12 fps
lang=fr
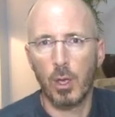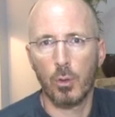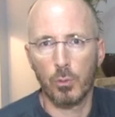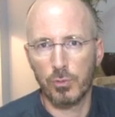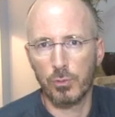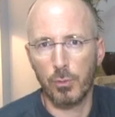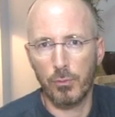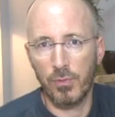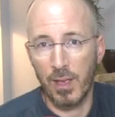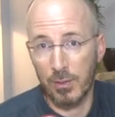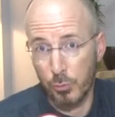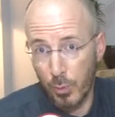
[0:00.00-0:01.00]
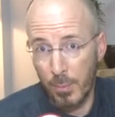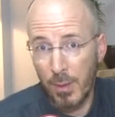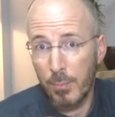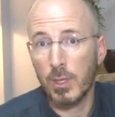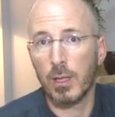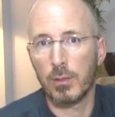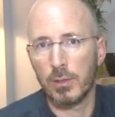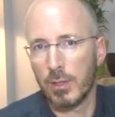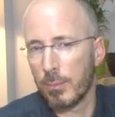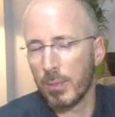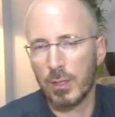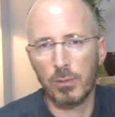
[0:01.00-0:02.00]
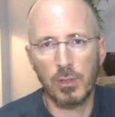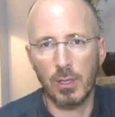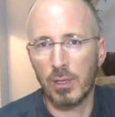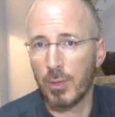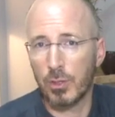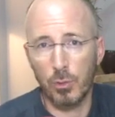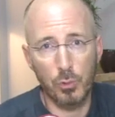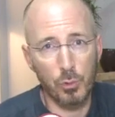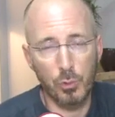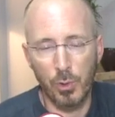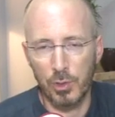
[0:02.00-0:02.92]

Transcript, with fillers: qu'on se fait à soi-même. Il, y a des, il y a des méthodes